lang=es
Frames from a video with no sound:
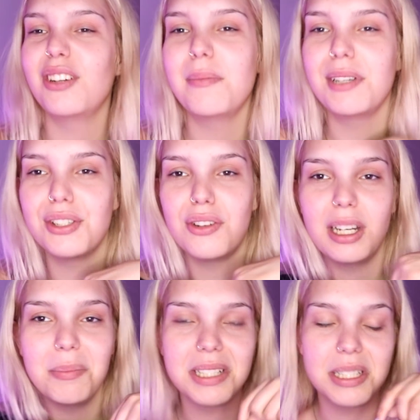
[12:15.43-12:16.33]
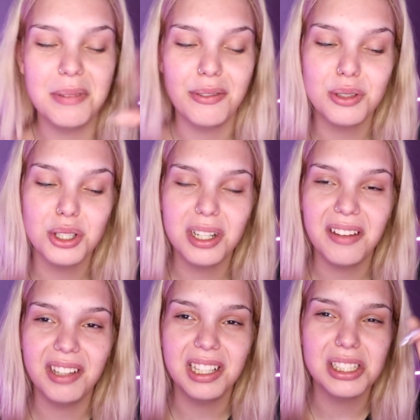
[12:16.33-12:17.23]
que me he hecho crema y si me funciona
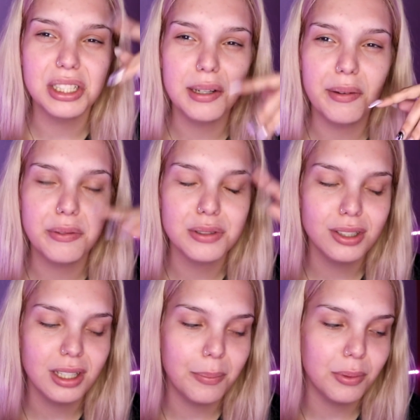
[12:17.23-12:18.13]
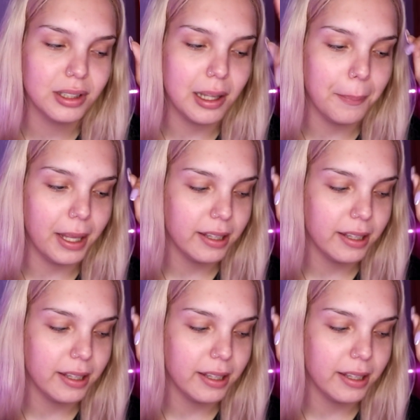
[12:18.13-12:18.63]
bien y si no me funciona pues también.